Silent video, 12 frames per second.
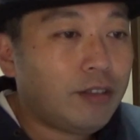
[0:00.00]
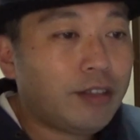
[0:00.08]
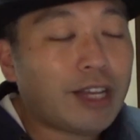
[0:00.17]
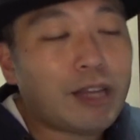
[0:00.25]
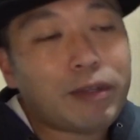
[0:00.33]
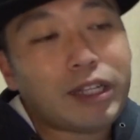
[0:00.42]

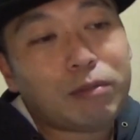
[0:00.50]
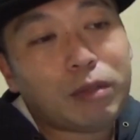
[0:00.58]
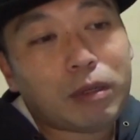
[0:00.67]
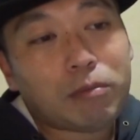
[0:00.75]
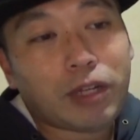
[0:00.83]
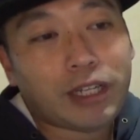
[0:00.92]
控えめな部
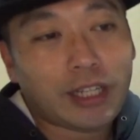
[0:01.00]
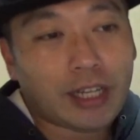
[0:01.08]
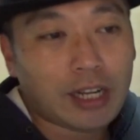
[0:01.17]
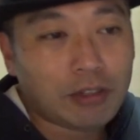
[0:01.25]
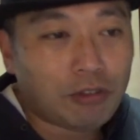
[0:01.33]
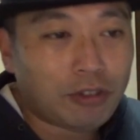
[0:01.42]
分もありな
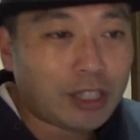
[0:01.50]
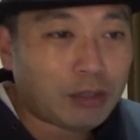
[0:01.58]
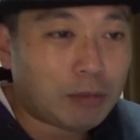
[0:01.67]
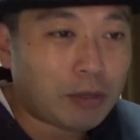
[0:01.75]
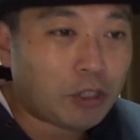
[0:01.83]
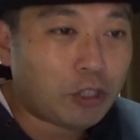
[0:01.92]
がらトークで
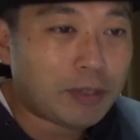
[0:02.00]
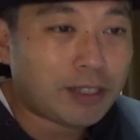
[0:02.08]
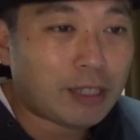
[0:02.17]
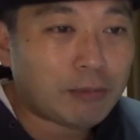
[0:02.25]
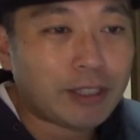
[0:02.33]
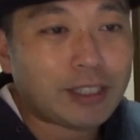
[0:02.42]
も
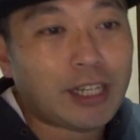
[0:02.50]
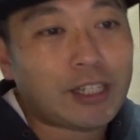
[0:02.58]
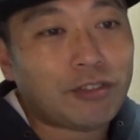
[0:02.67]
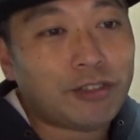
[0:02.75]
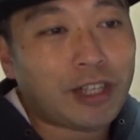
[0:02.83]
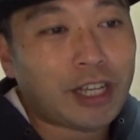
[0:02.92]
パフォーマンスでもしっかり
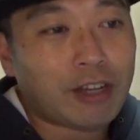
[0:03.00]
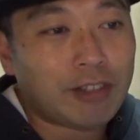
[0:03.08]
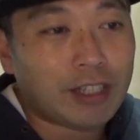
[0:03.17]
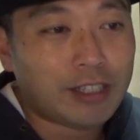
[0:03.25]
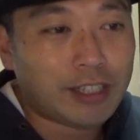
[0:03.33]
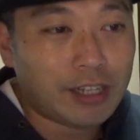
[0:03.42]
存在感を
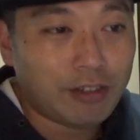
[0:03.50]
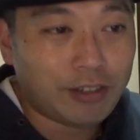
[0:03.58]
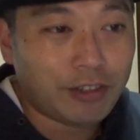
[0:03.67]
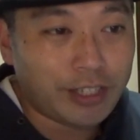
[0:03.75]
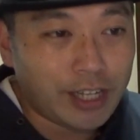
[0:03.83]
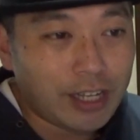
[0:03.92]
出せている
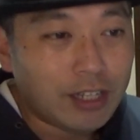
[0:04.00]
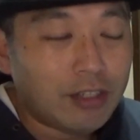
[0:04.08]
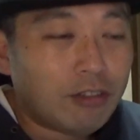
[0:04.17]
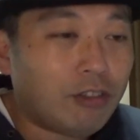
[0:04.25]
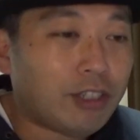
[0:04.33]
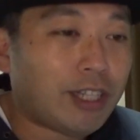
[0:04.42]
俊也
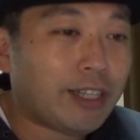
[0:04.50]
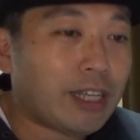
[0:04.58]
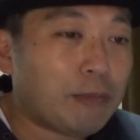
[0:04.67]
大きなギャッ